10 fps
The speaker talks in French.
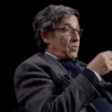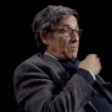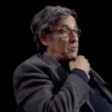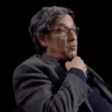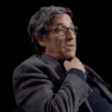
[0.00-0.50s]
Hein.
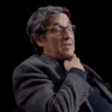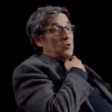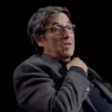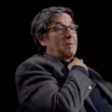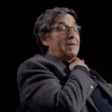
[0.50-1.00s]
je
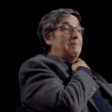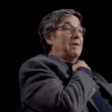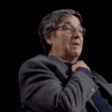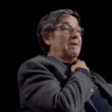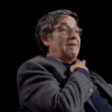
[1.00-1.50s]
suis, quand même
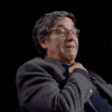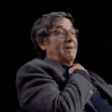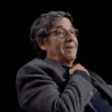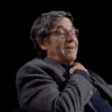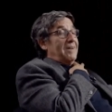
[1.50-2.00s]
euh,
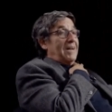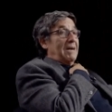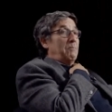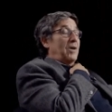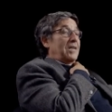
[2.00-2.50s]

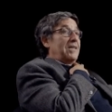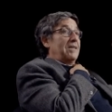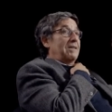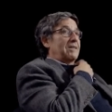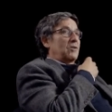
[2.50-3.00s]
un peu
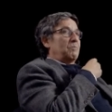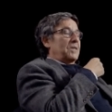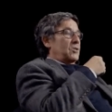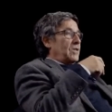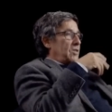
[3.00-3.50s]
archaïque hein, comme
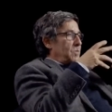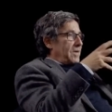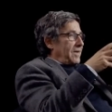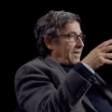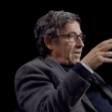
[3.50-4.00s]
personnage.
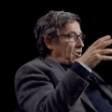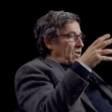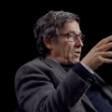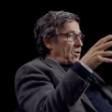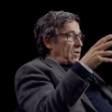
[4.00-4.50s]
Mais
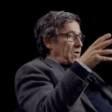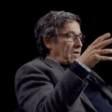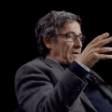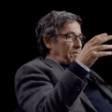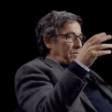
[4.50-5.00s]
euh,
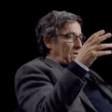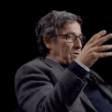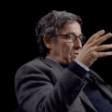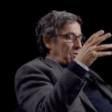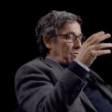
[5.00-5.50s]

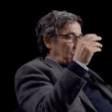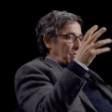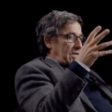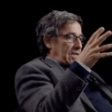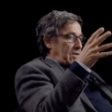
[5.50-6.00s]
euh, donc,
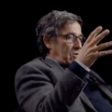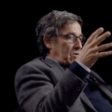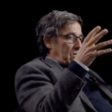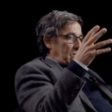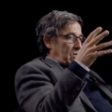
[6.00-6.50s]
c'est.
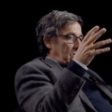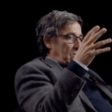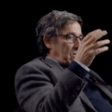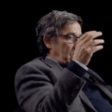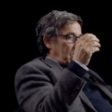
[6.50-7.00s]

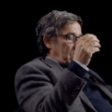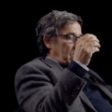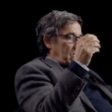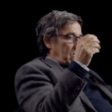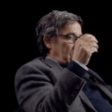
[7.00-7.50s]

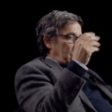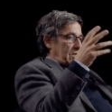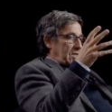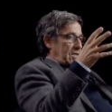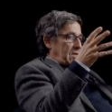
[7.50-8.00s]
comment
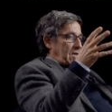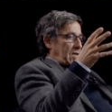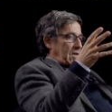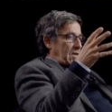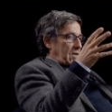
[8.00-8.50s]
dire
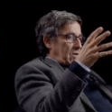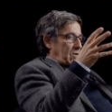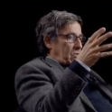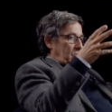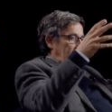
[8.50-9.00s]

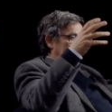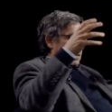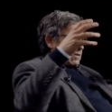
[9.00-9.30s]
Donc, c'est